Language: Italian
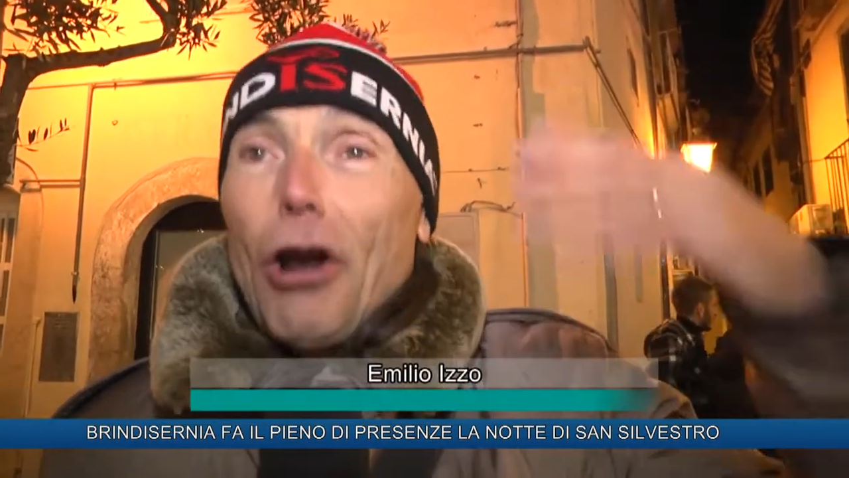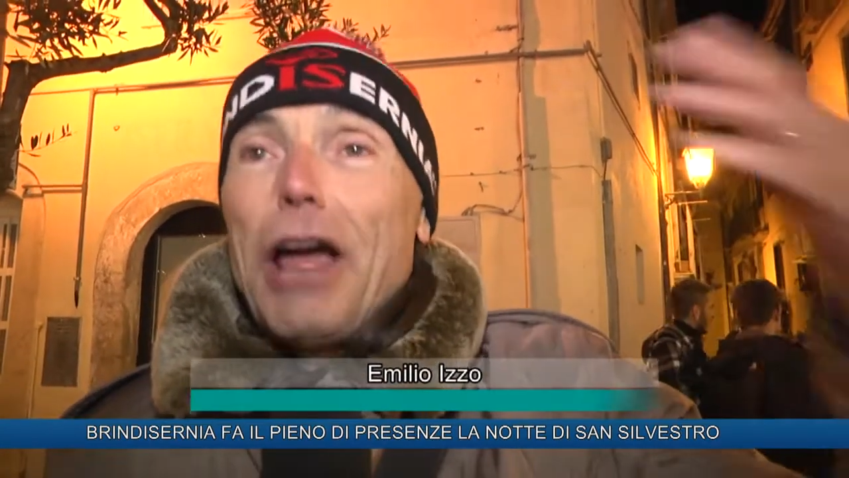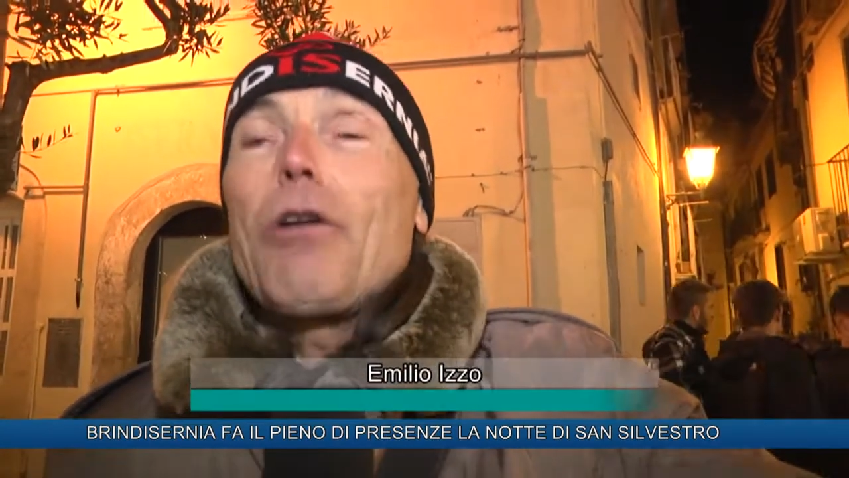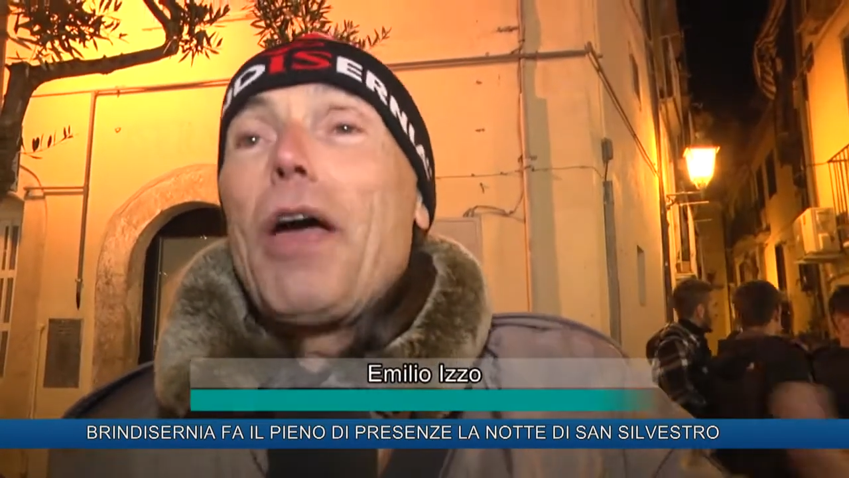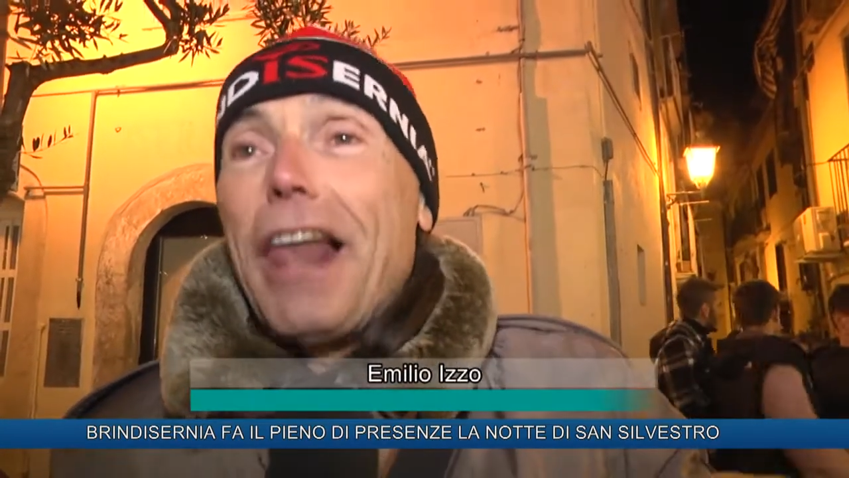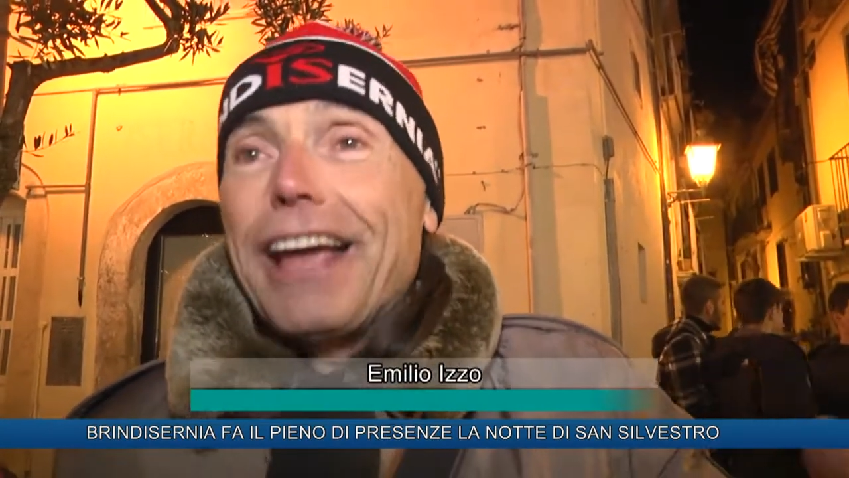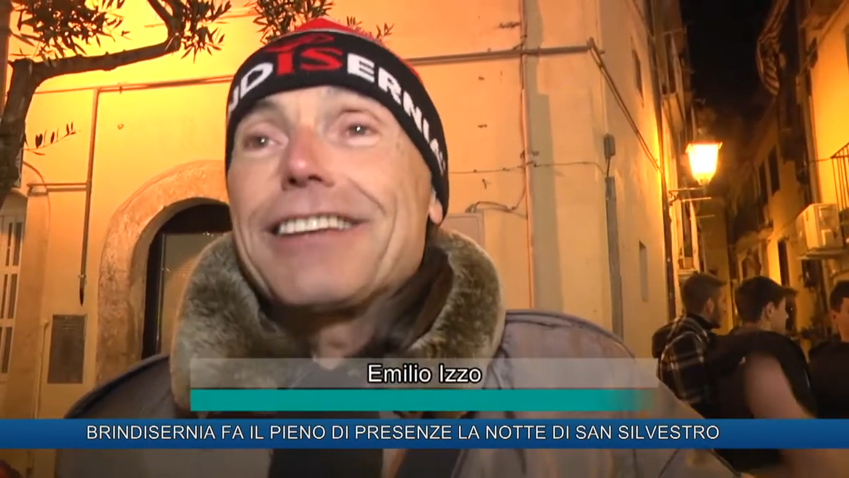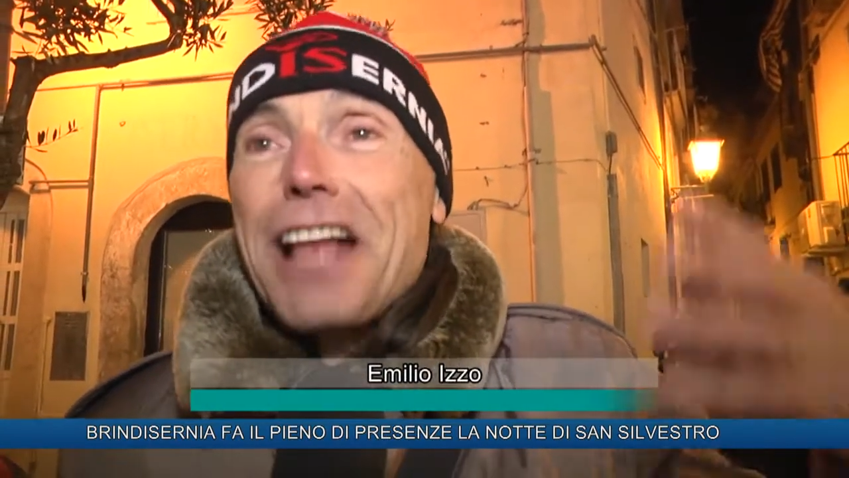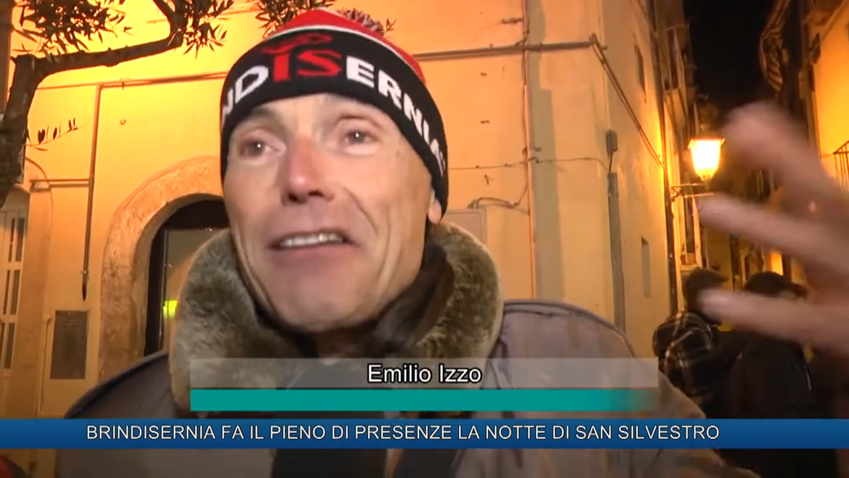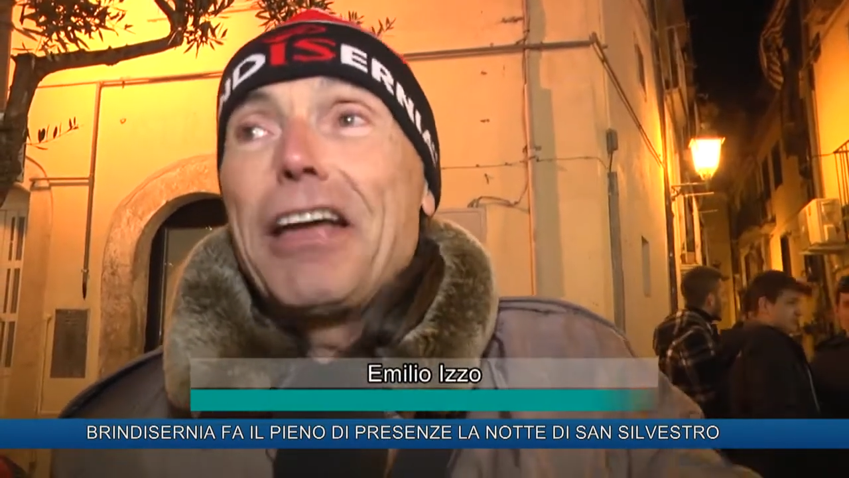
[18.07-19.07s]
non è quella
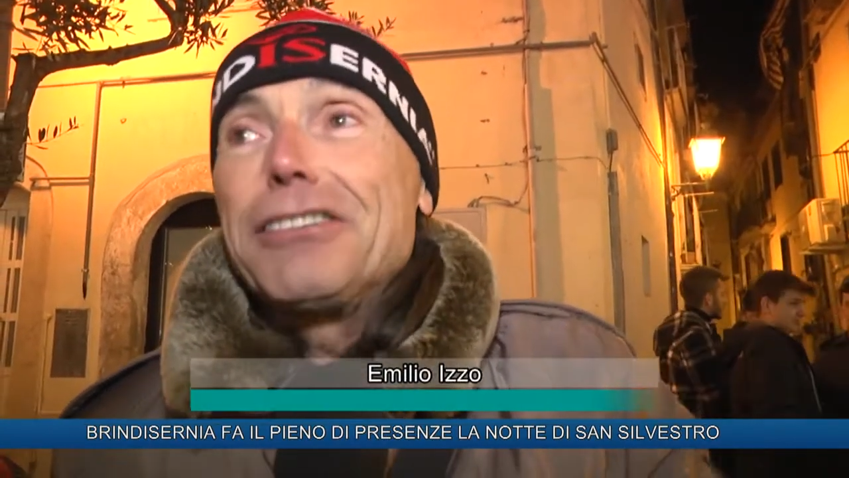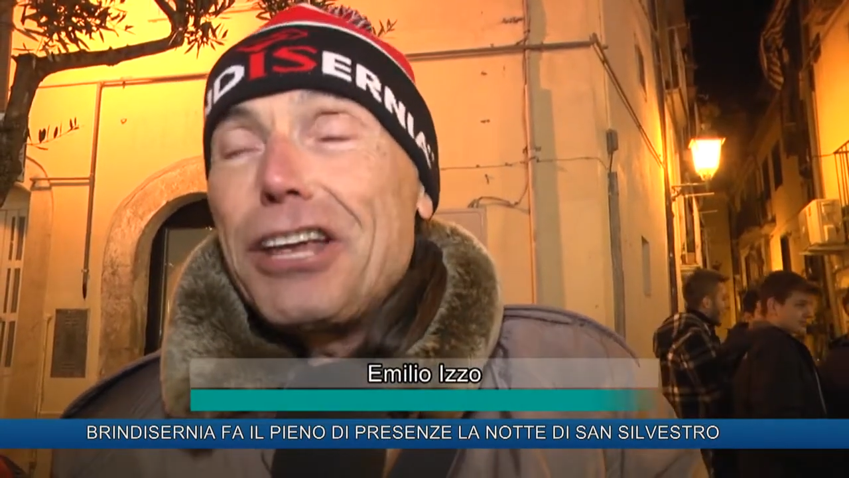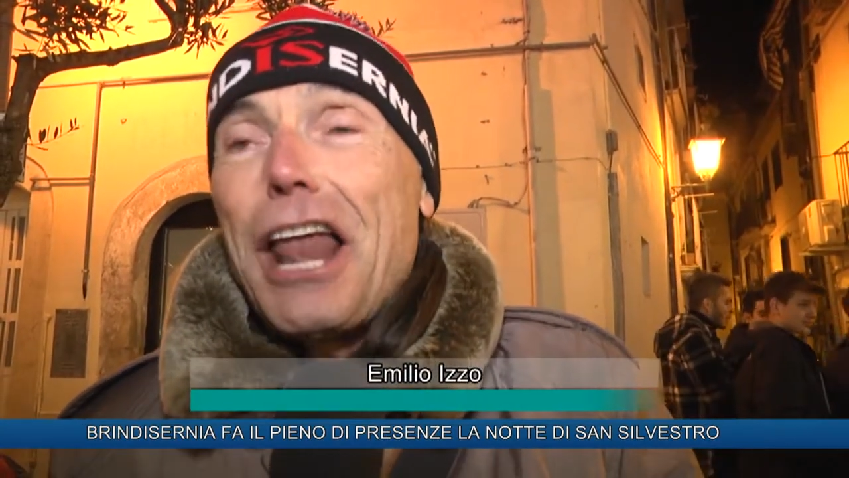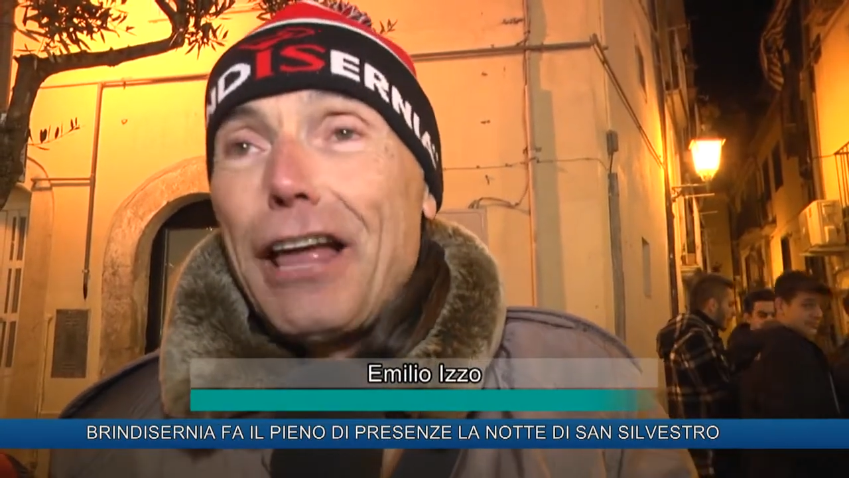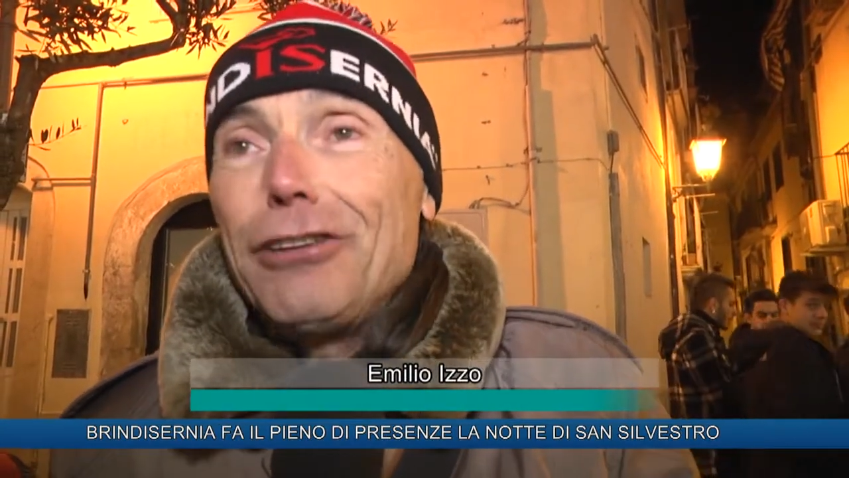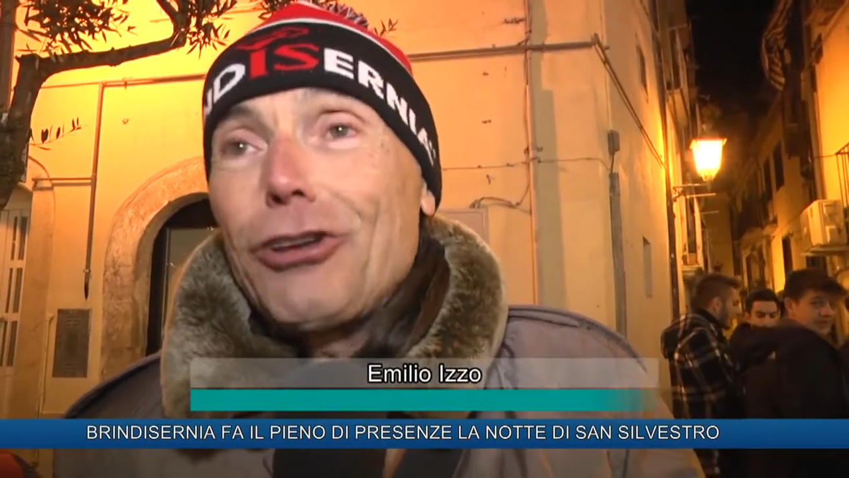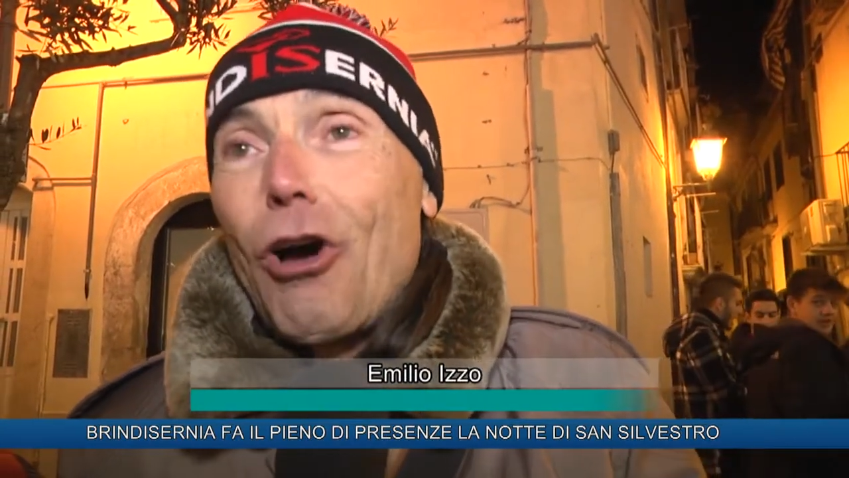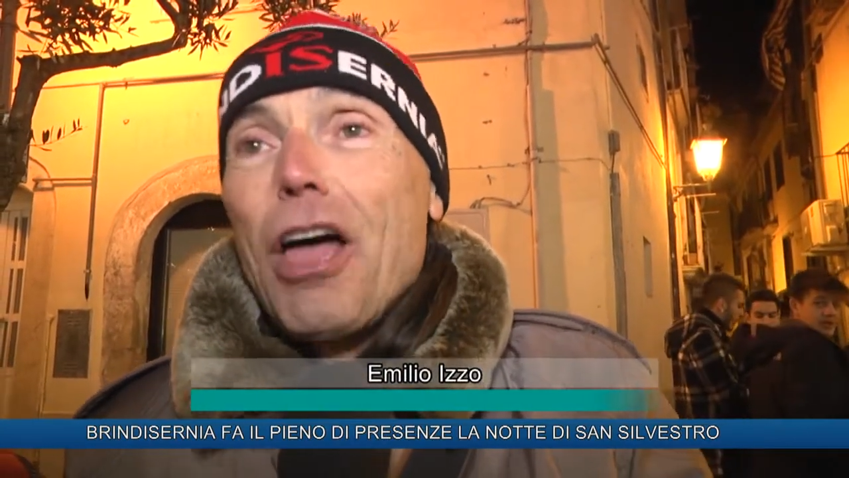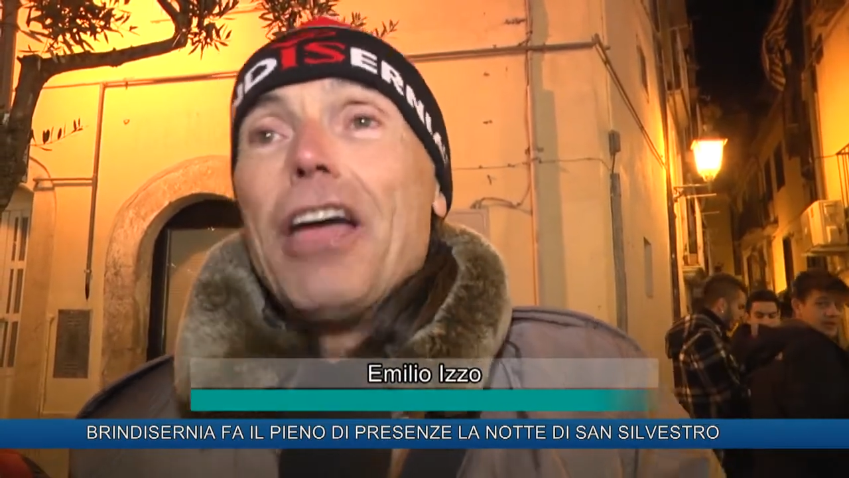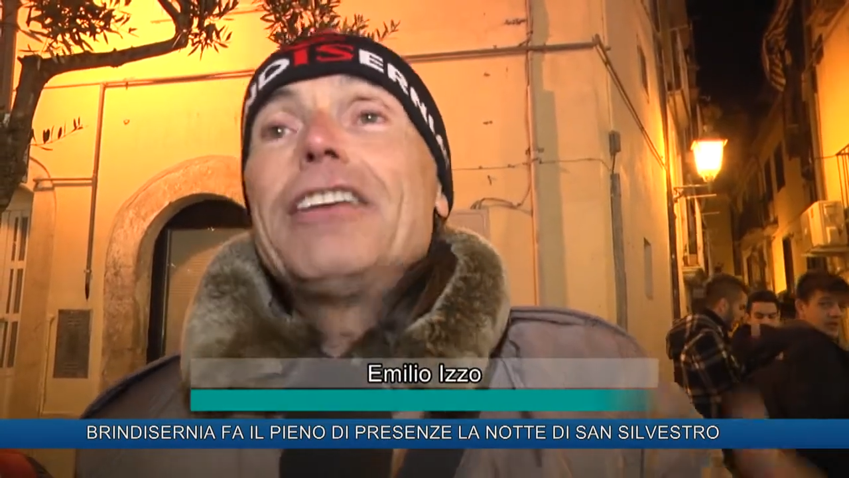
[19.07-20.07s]
che stava in silenzio.